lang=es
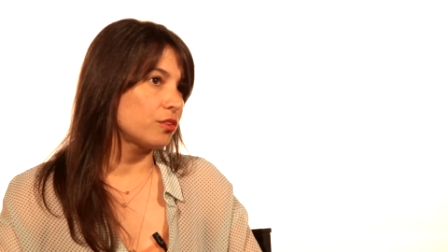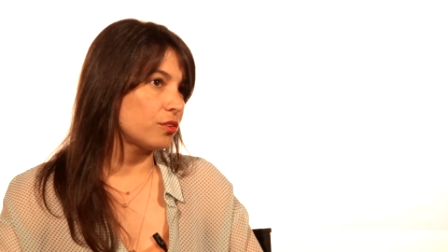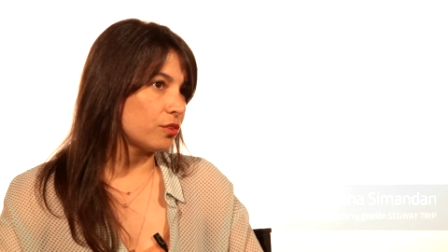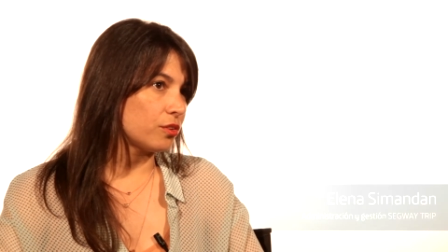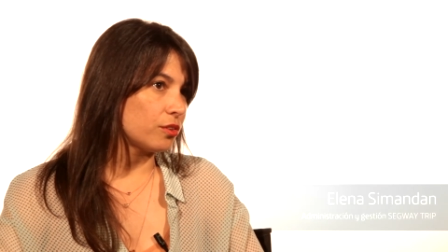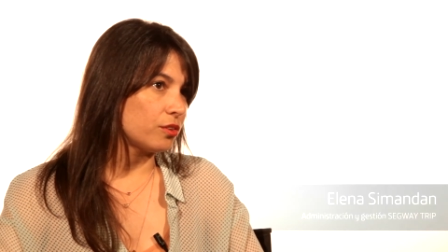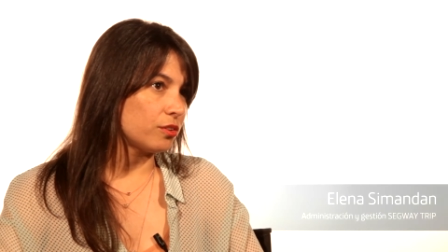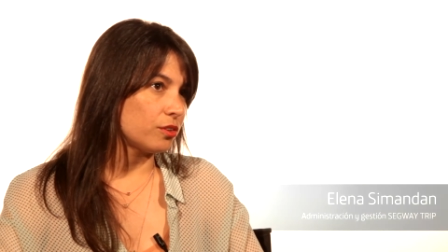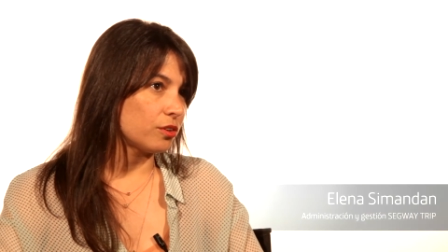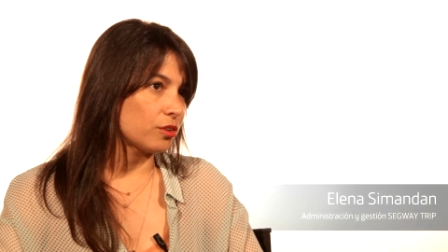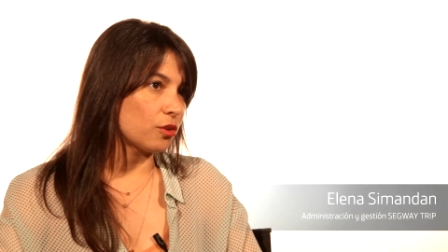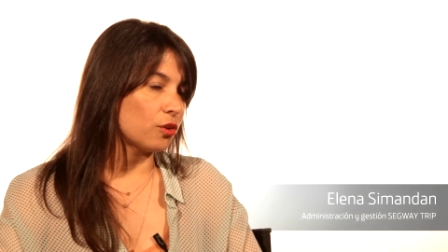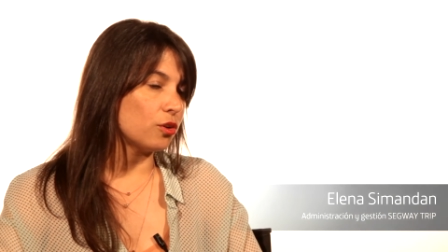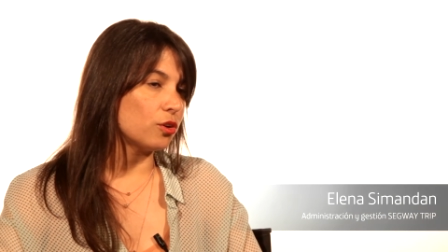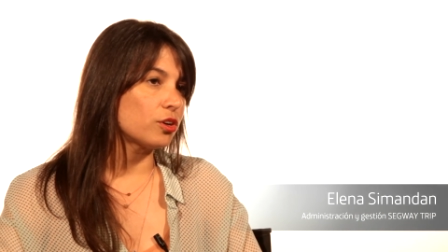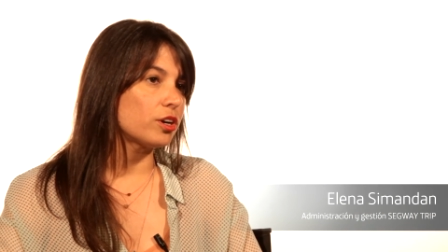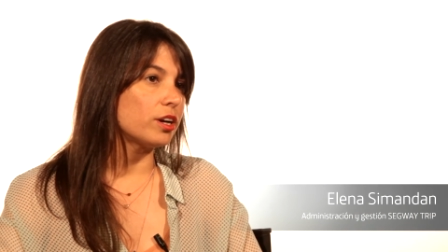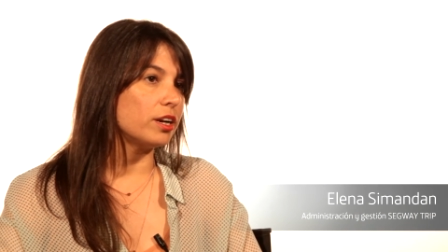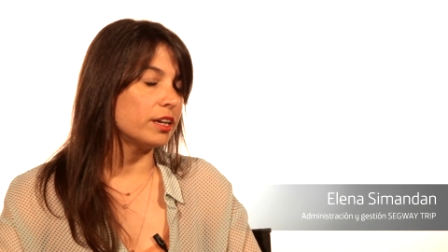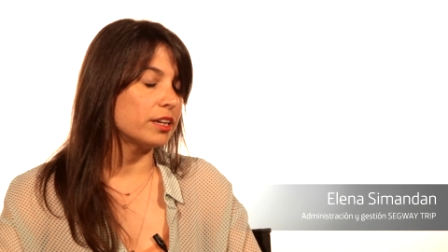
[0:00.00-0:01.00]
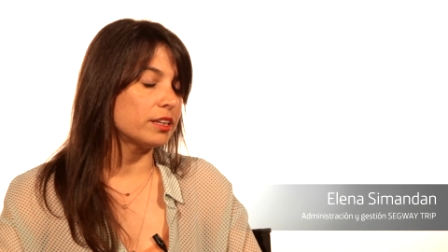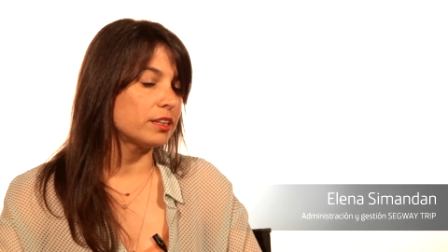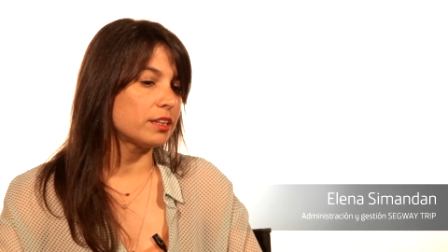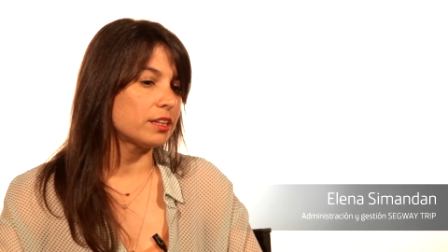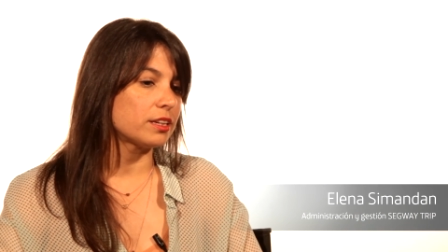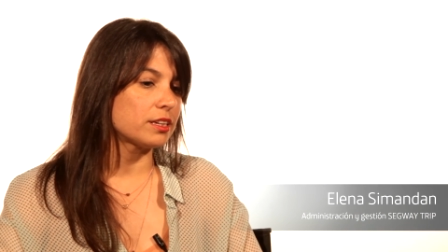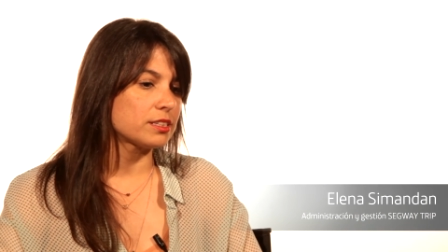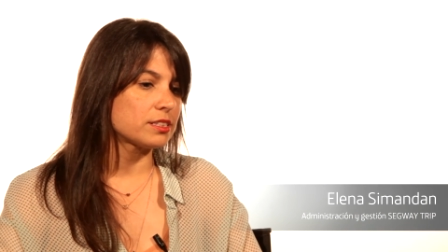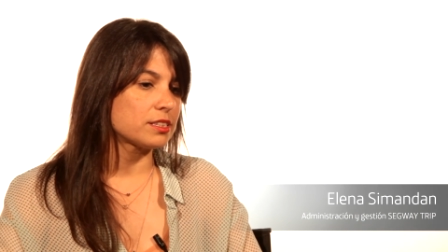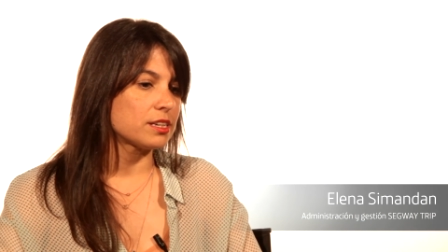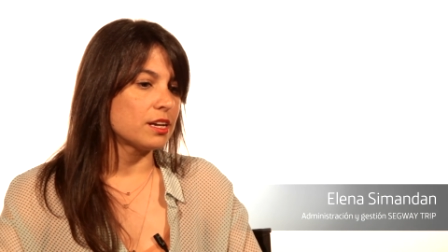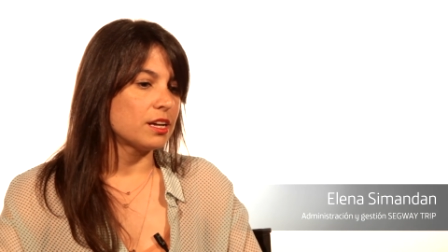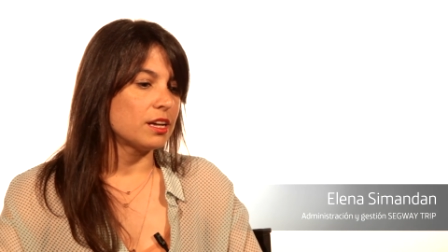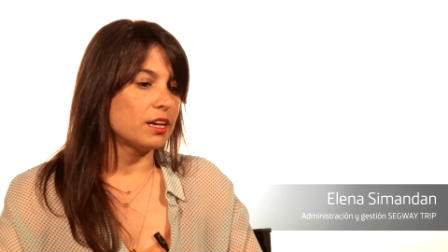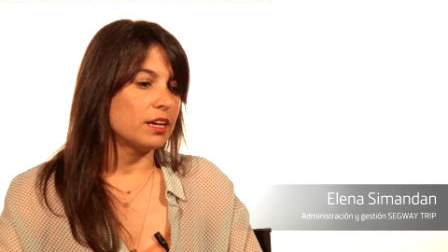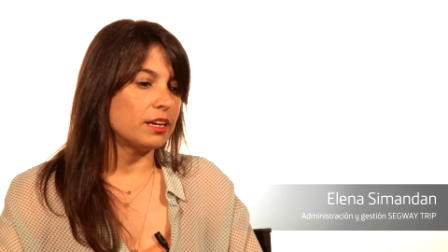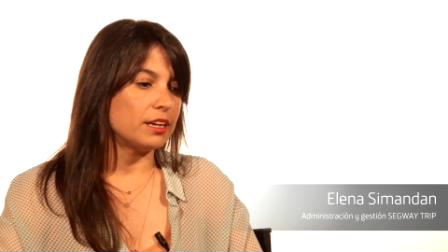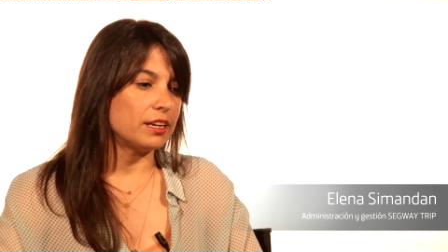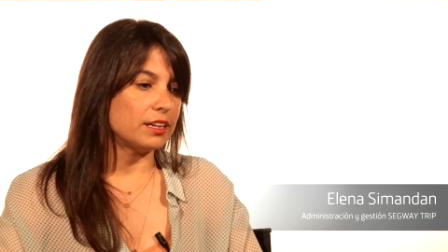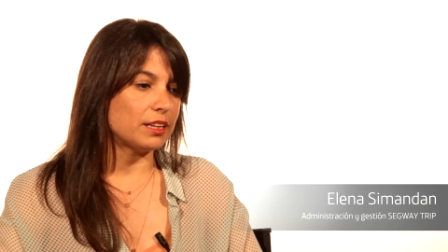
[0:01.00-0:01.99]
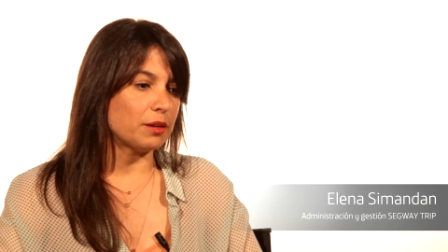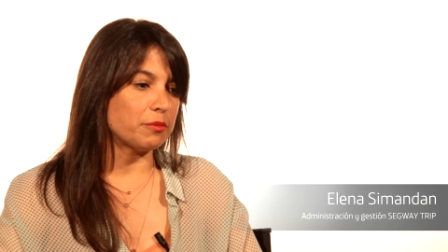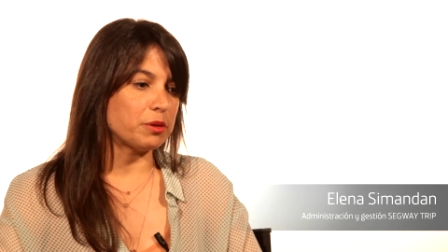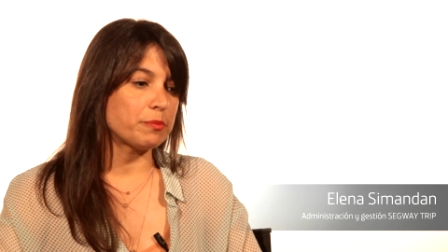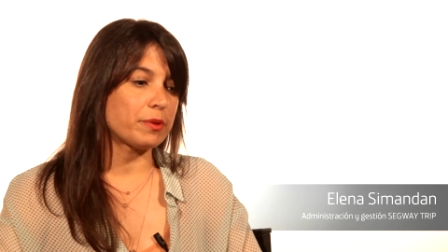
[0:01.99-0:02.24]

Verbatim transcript: con, los clientes y también